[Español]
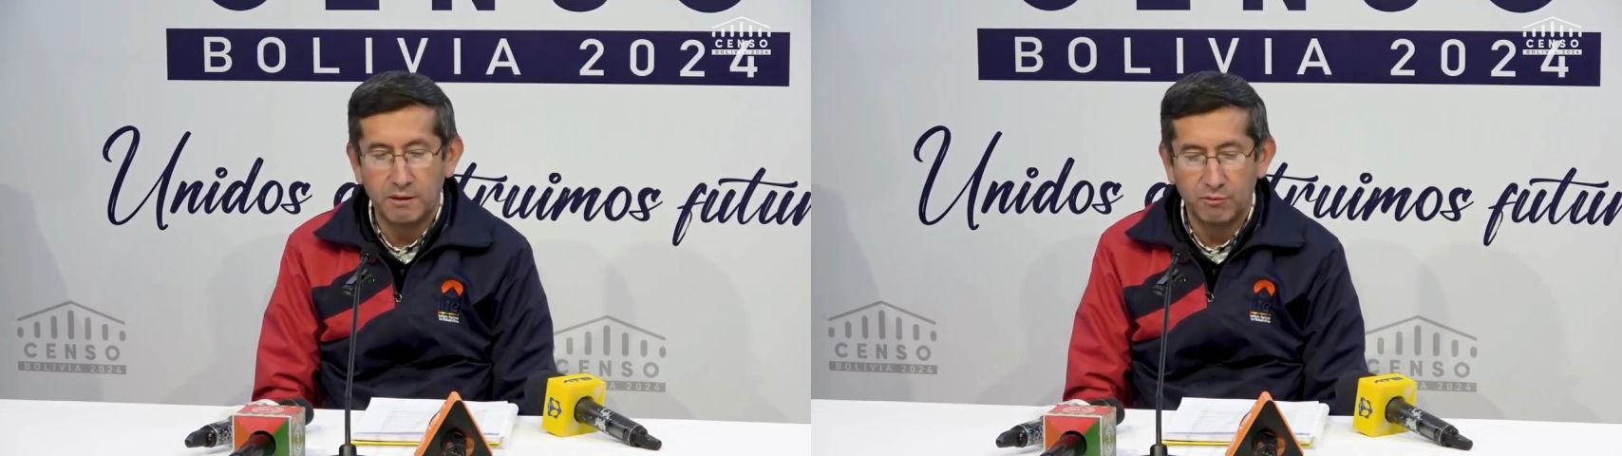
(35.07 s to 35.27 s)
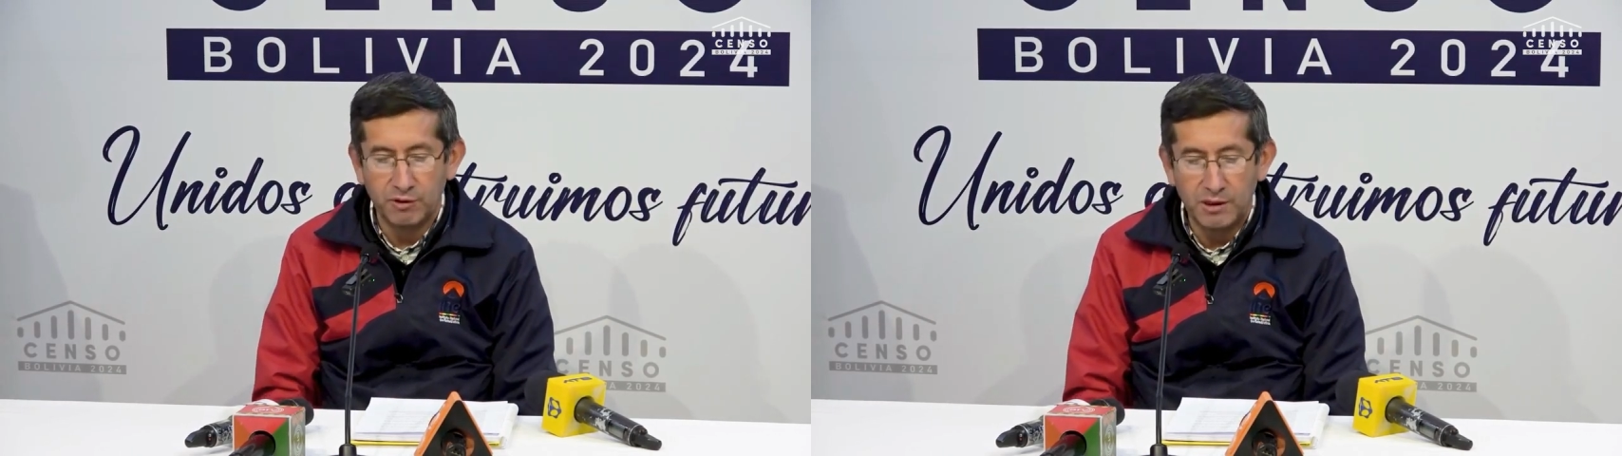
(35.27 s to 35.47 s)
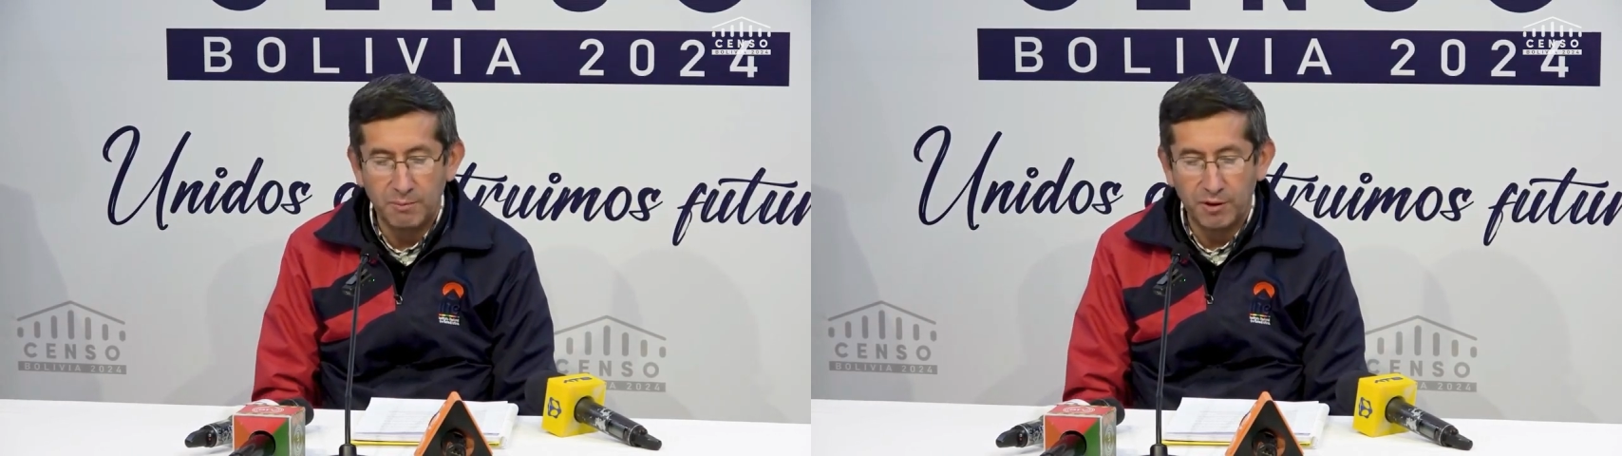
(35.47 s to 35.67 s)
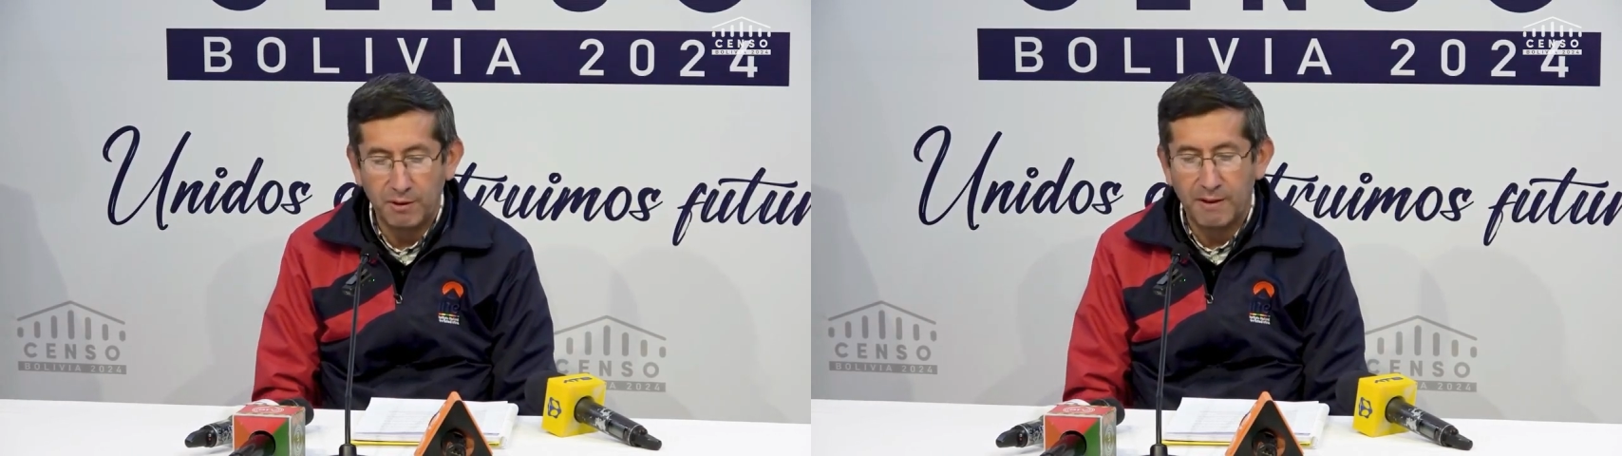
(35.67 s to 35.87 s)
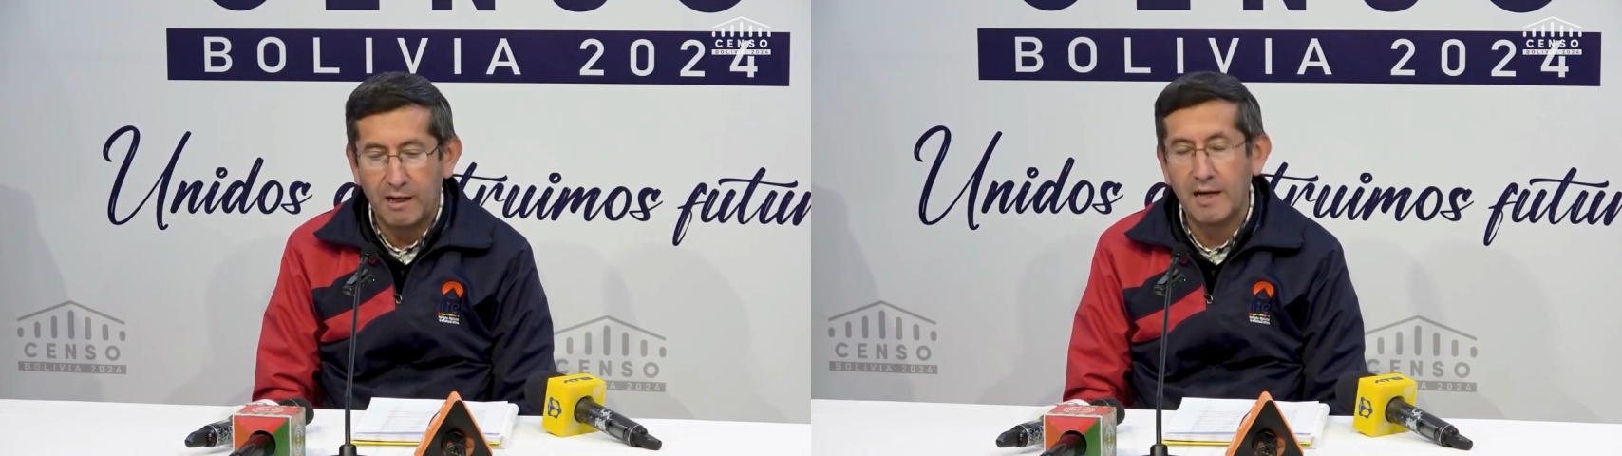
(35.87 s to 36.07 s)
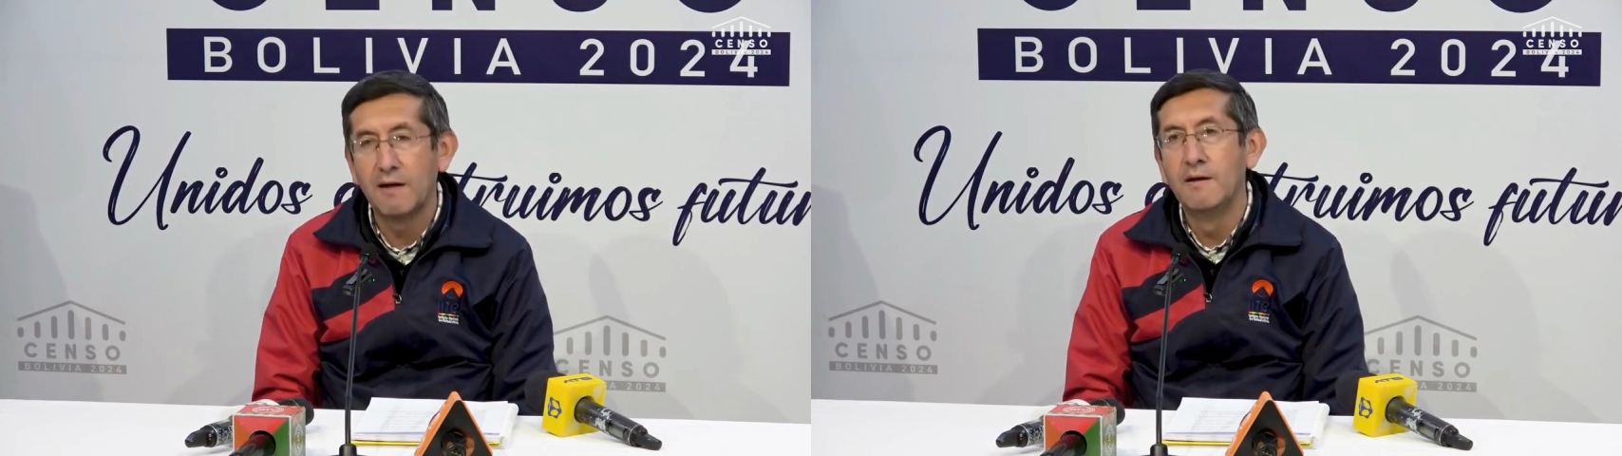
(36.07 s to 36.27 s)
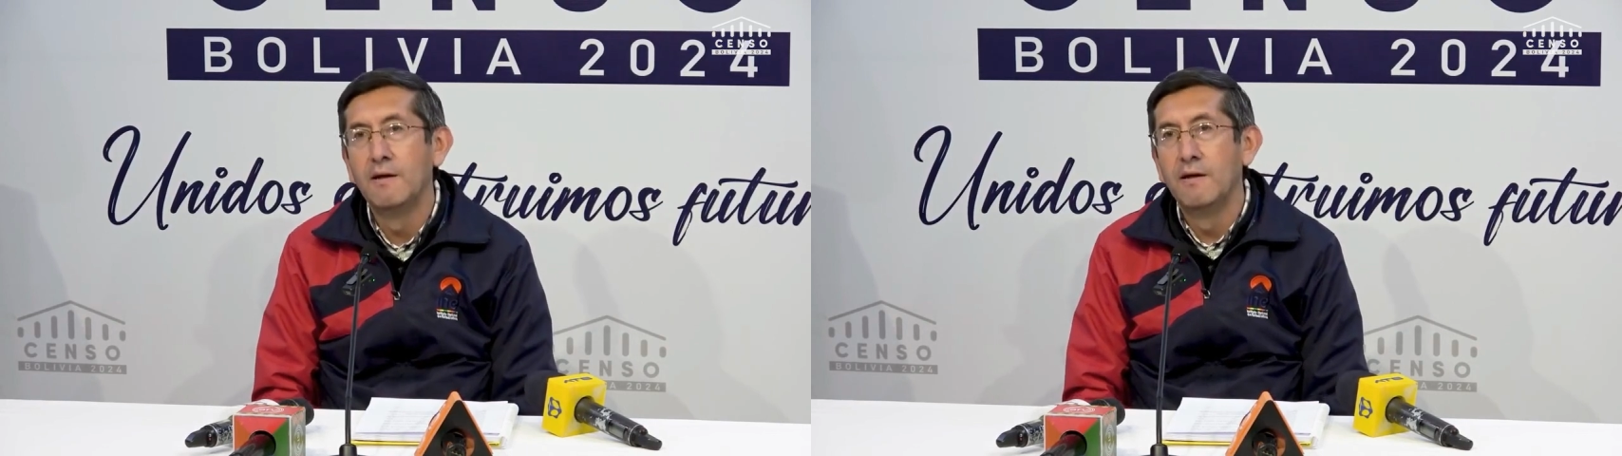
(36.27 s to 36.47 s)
del municipio de Maya.